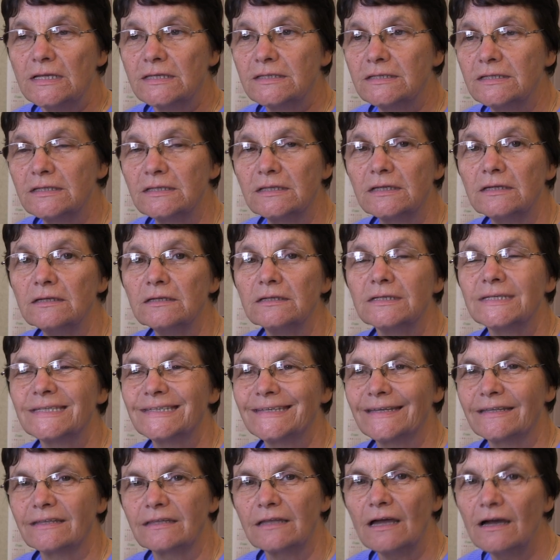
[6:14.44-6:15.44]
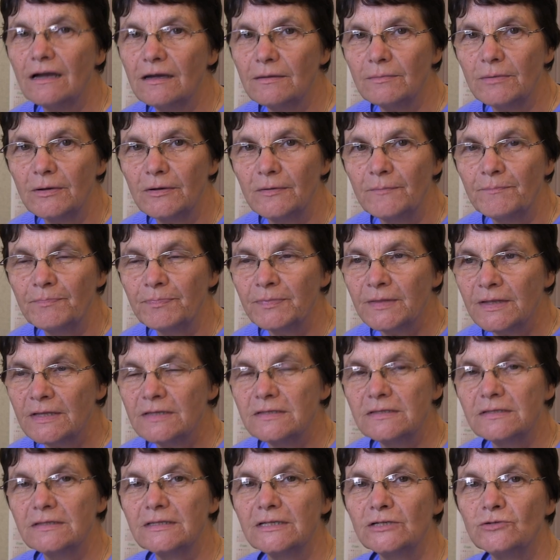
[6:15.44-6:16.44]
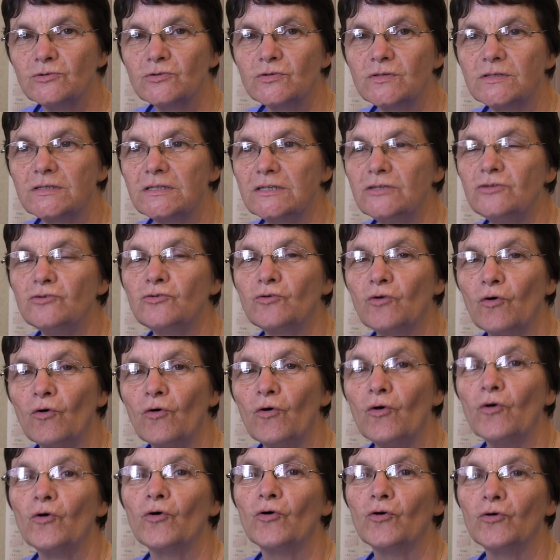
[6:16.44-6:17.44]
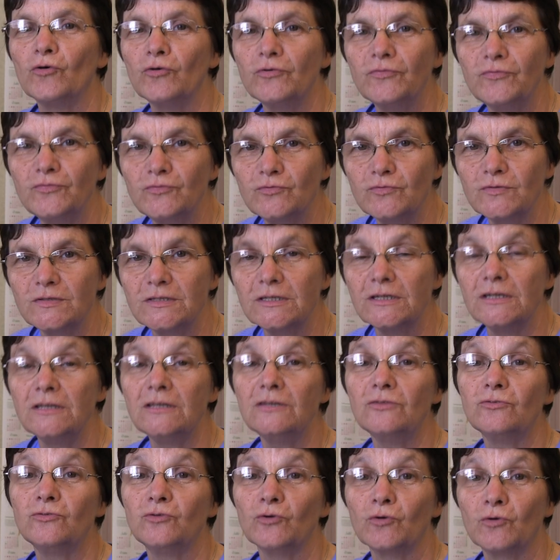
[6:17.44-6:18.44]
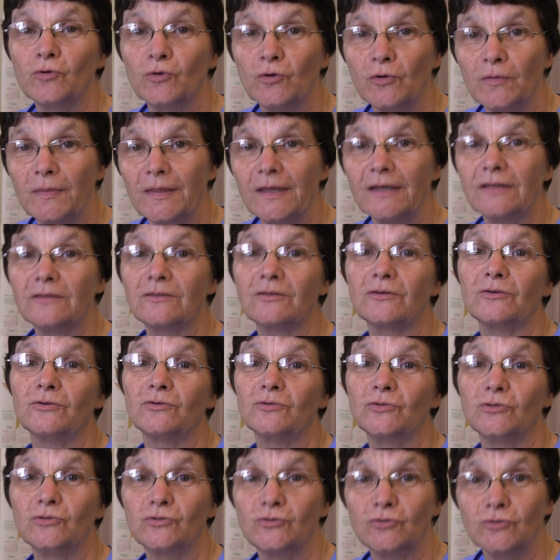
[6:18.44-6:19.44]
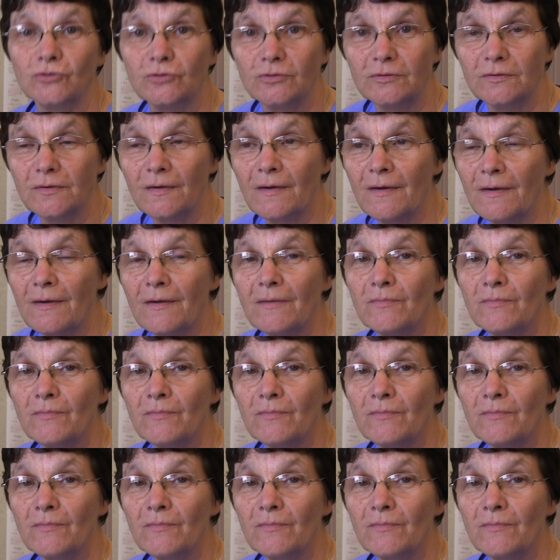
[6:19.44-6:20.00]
C'était cet arbre, c'était le signe qu'on refusait de connaître Dieu,